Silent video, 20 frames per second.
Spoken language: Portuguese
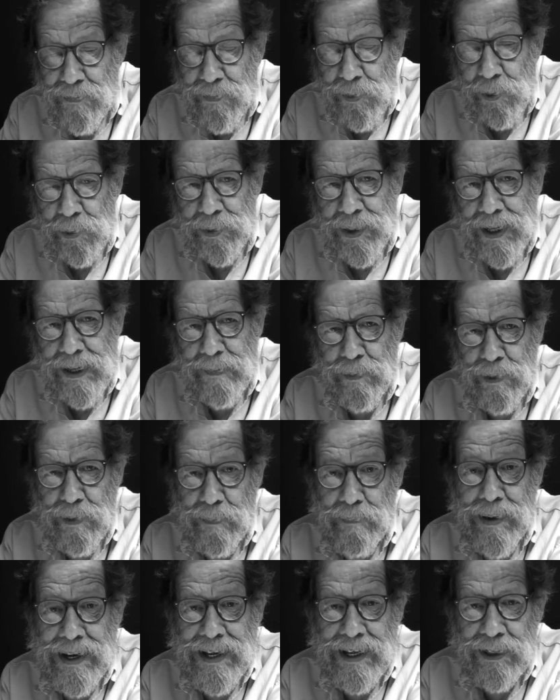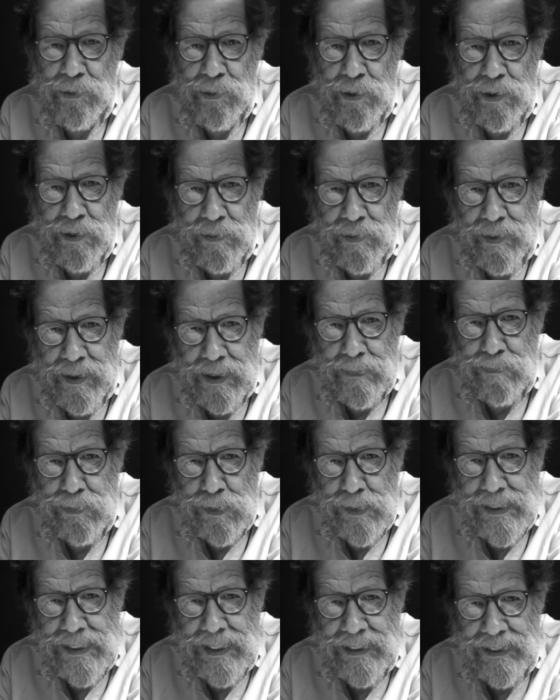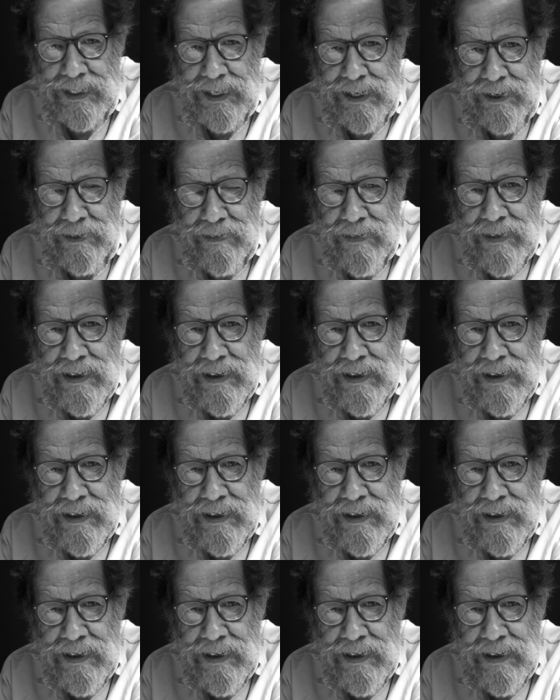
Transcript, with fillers: voltar para o apanhador no campo de centeio